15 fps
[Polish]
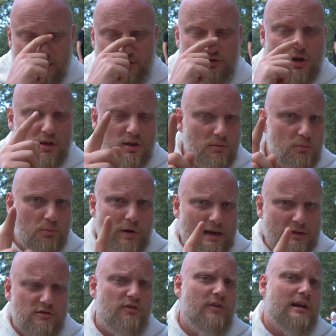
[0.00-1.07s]
Więc kochani,
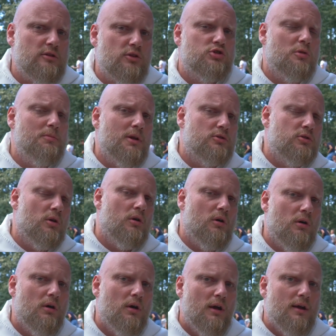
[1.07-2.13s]
bardzo warto sobie
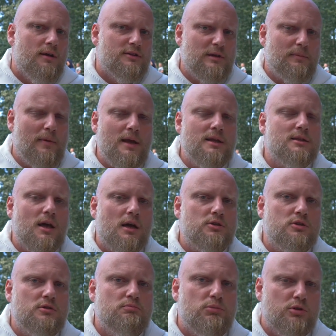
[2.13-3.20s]
to
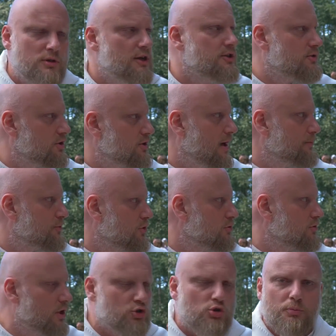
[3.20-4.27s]
zapamiętać, bo to jest coś
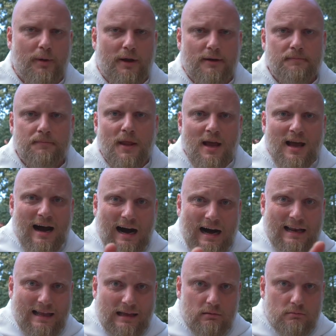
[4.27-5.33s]
absolutnie super.
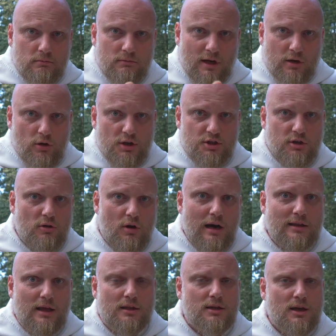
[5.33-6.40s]
Ale na koniec tego
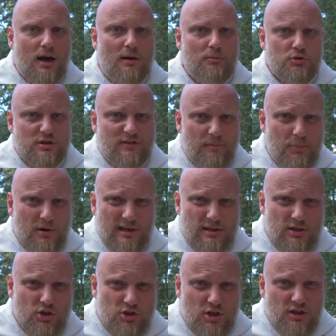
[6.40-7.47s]
gadanka muszę Wam
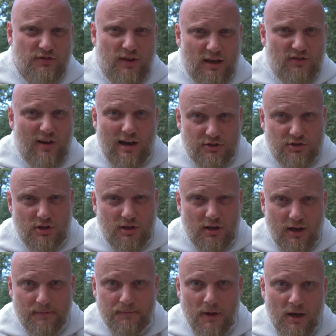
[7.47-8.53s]
pokazać jeszcze dwie gwiazdy,
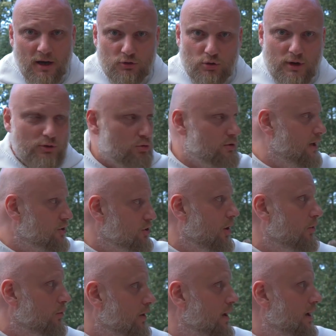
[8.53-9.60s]
które tutaj
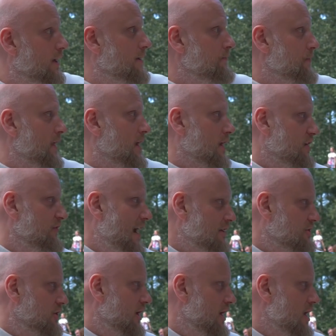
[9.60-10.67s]
są.
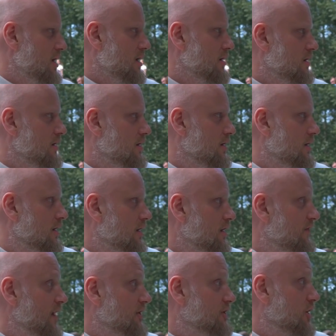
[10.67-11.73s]
Gwiazdy!
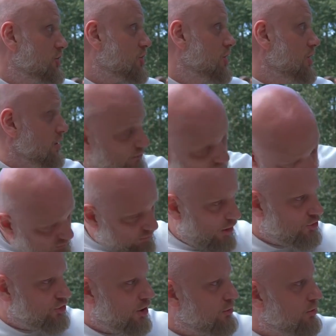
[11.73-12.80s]
Gwiazdeczki!
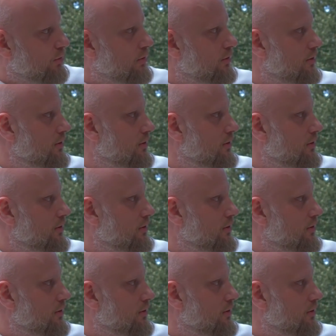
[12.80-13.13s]
Chodźcie tu!